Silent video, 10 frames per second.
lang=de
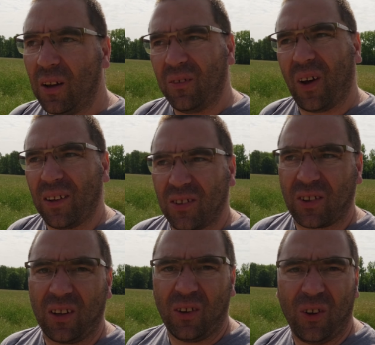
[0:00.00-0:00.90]
wann ich
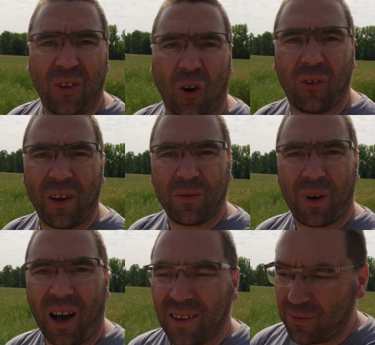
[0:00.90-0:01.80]
denn in irgendwelchen
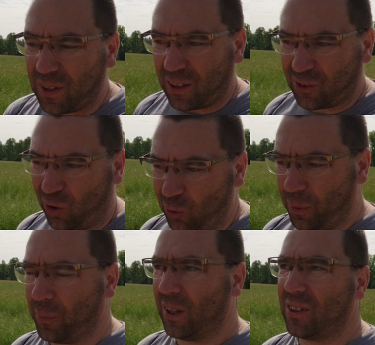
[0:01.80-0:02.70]
Bereichen vielleicht doch
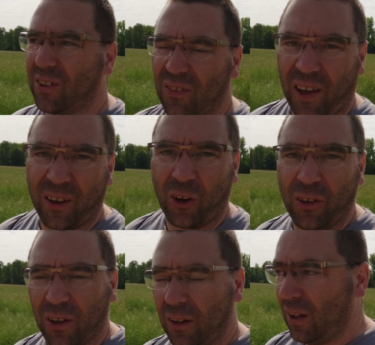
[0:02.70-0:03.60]
überbelichtet sein
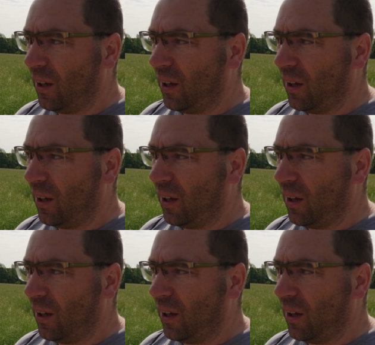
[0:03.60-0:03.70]
könnte.